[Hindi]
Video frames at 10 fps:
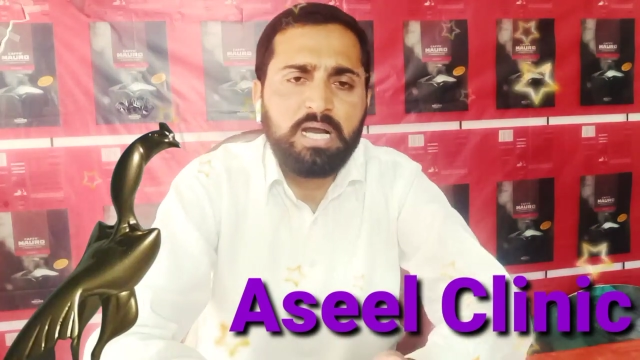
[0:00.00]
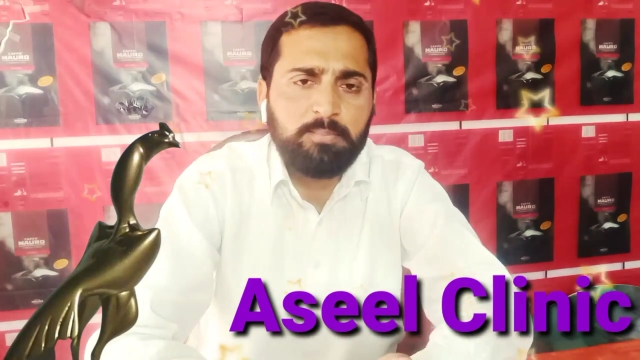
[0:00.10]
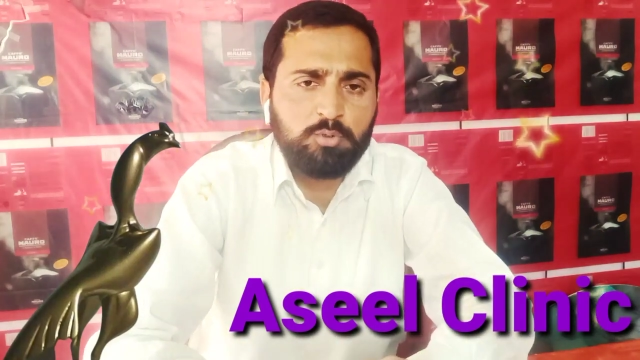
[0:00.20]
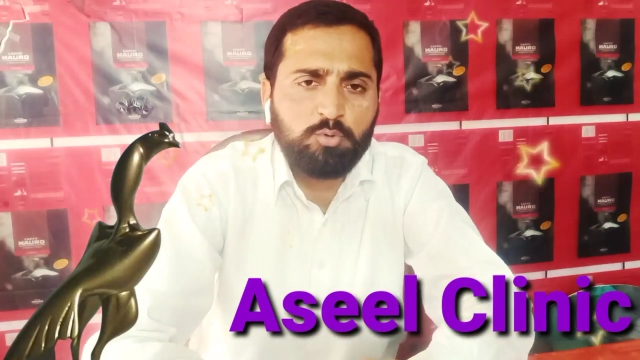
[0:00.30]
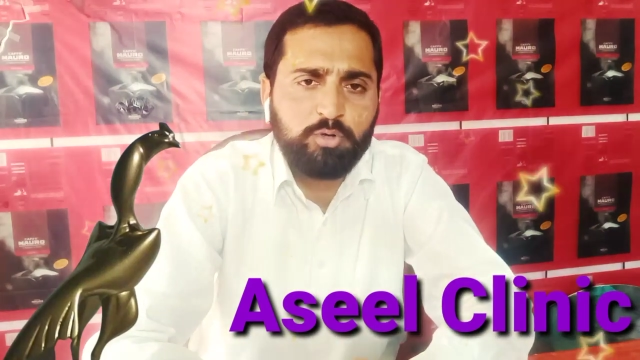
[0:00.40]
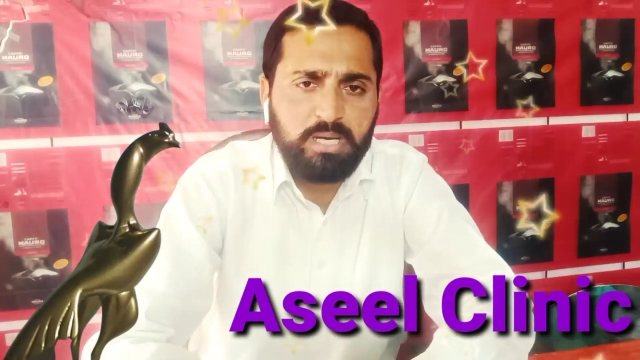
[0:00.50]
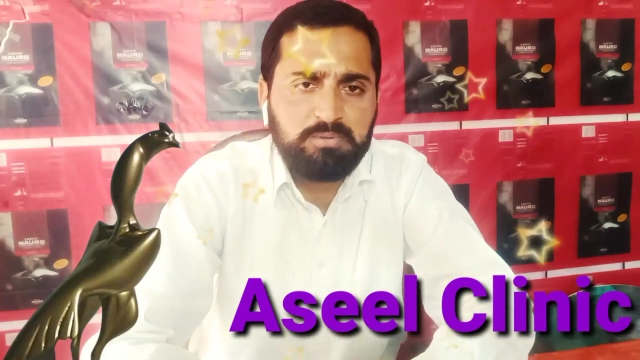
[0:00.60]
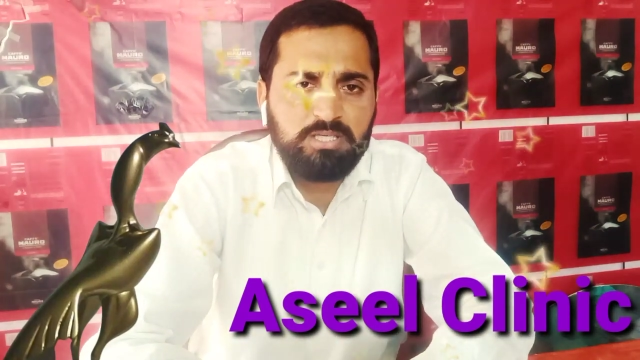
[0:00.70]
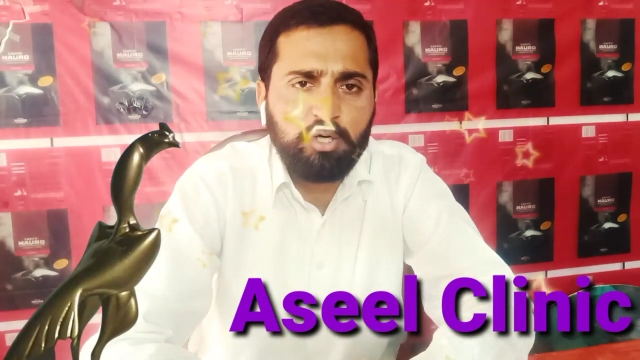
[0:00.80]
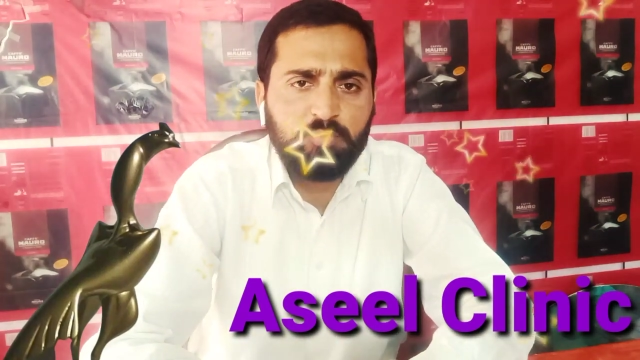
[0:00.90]
आप उनको
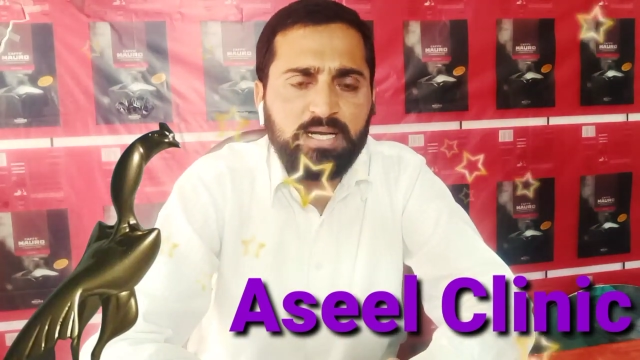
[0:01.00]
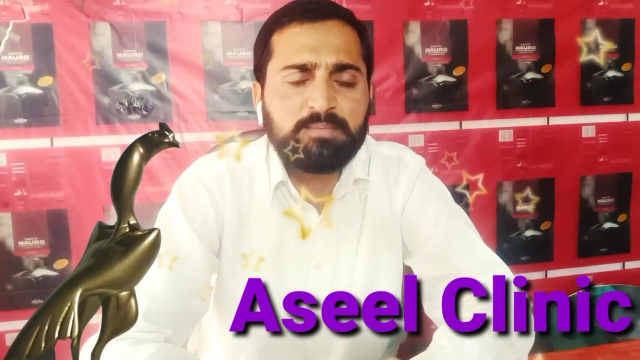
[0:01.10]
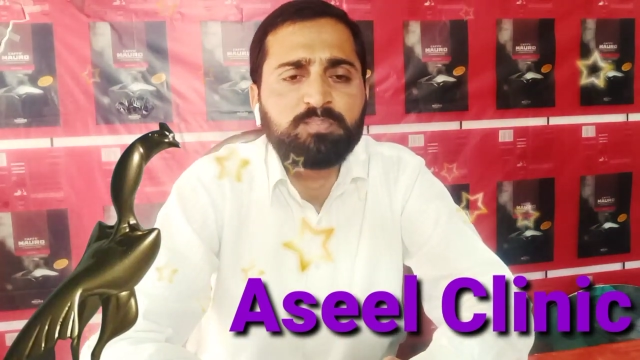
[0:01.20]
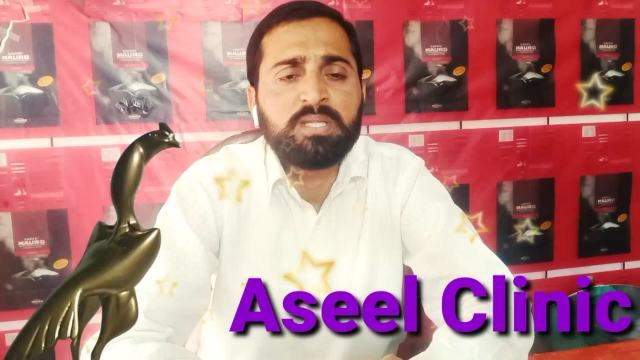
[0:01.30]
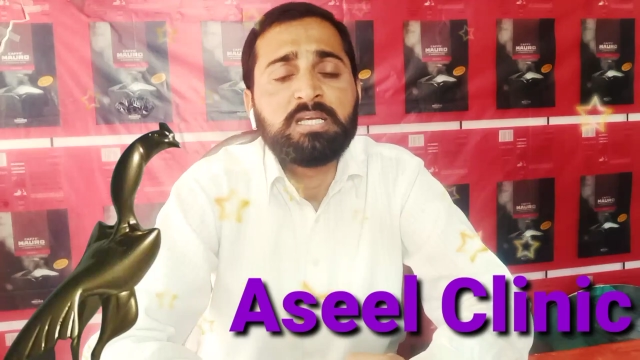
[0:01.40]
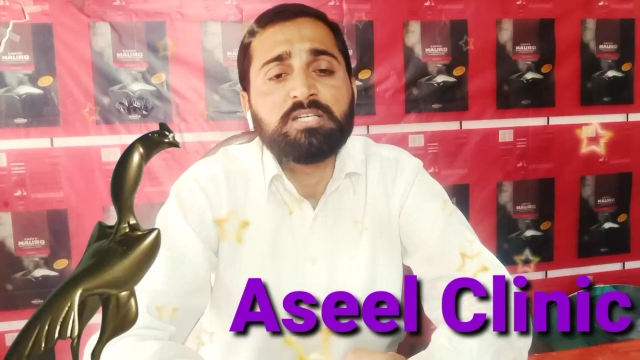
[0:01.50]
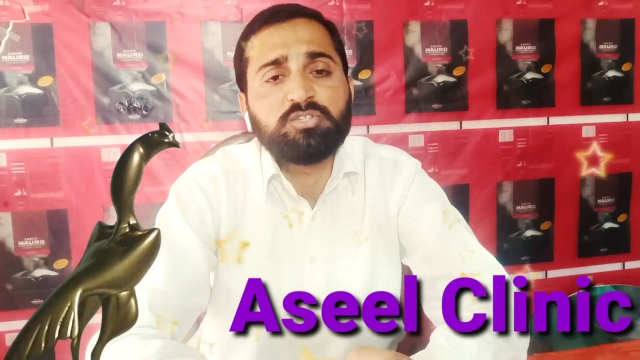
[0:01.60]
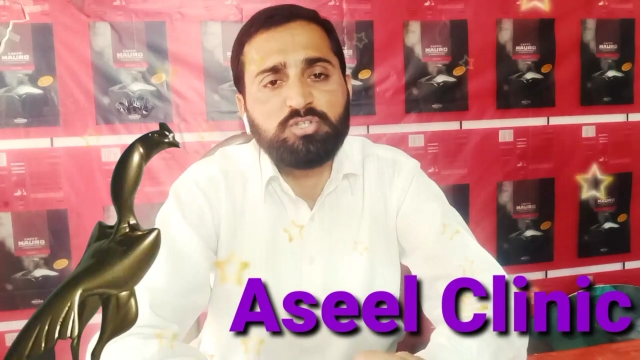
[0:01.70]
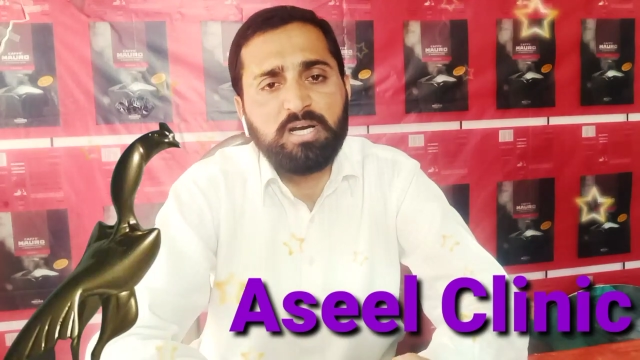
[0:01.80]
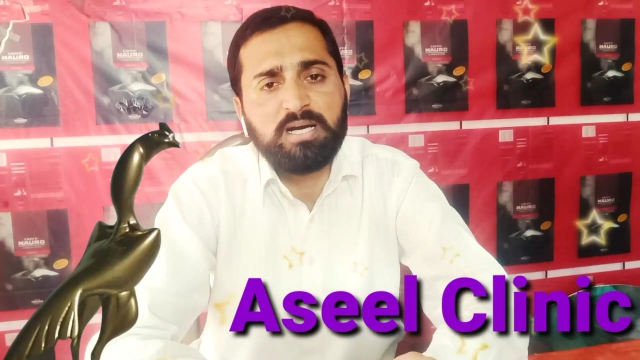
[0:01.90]
ख़राब किया हुआ
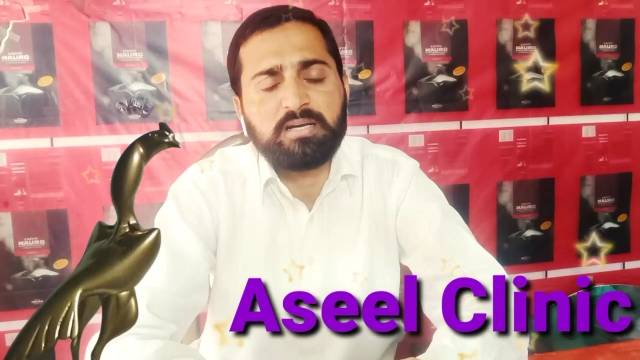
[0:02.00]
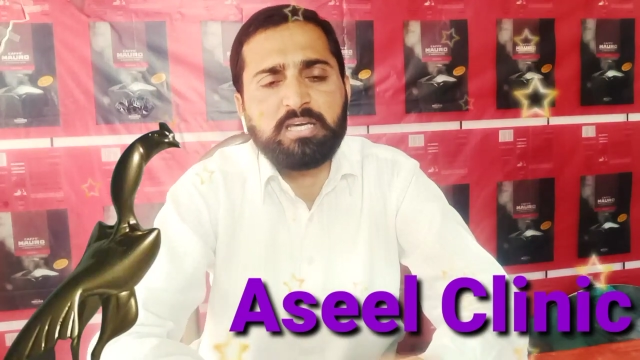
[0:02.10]
है या